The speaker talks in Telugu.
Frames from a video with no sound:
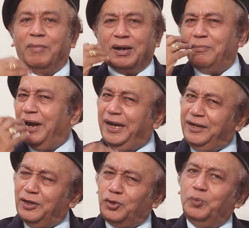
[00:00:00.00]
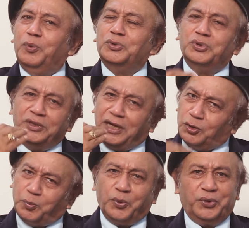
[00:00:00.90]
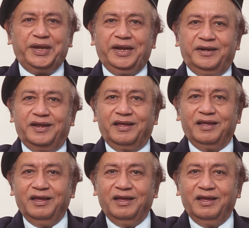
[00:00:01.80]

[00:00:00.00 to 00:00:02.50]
మన మైండ్ ఎటు పోతుంటే అటు పోనీయండి